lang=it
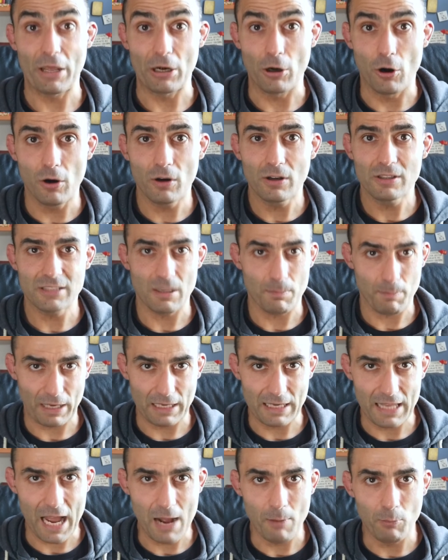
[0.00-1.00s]
però se
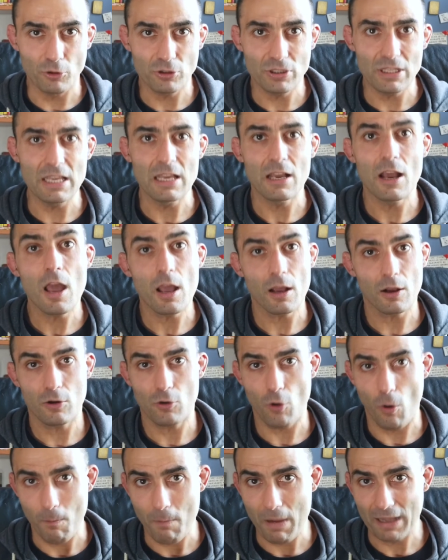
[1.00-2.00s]
parliamo di
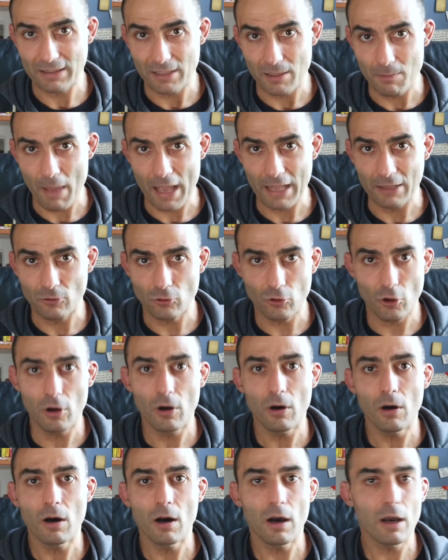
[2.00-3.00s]

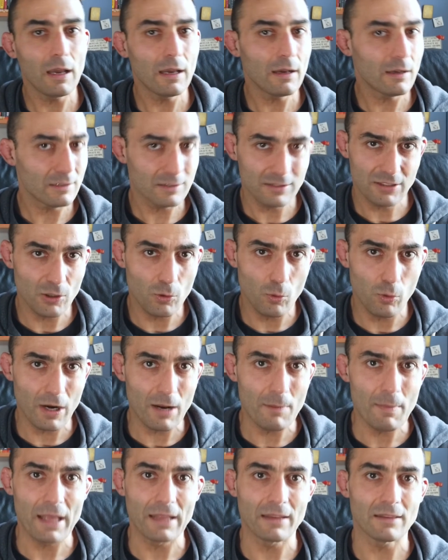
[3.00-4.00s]
combattimento
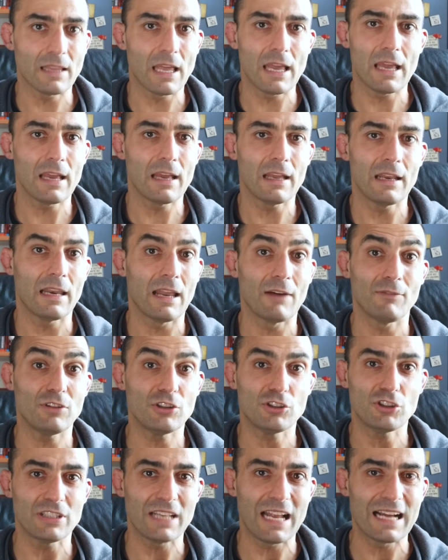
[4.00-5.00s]
sicuramente la
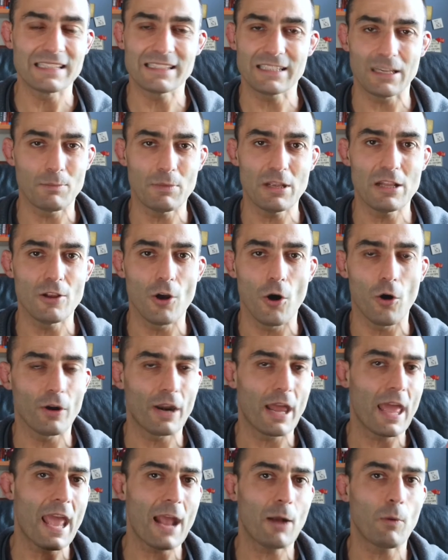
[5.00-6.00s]
vicinanza
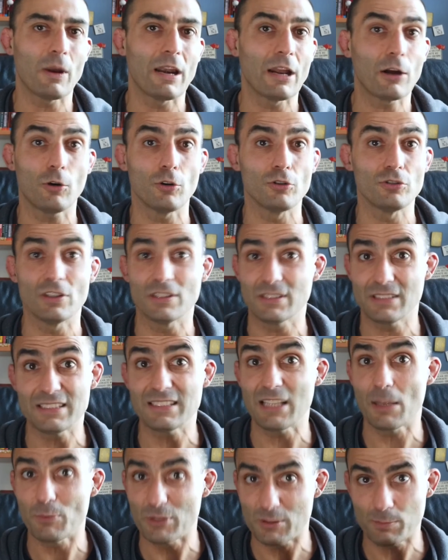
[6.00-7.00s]
migliore è quella con
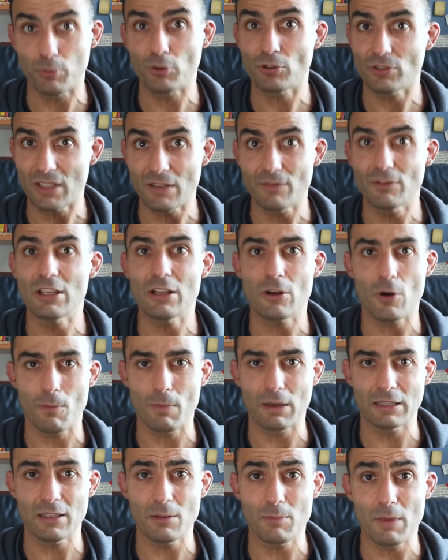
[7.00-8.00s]
sistemi sportivi di
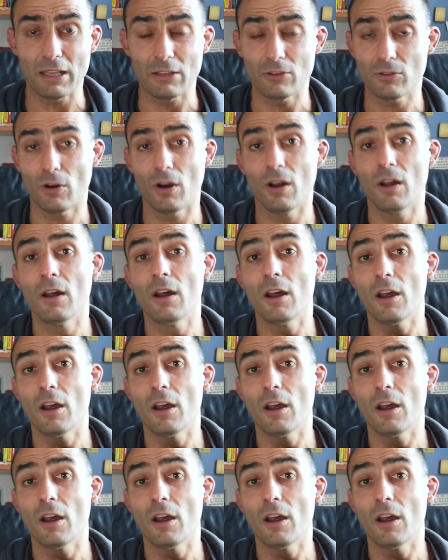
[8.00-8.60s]
combattimento.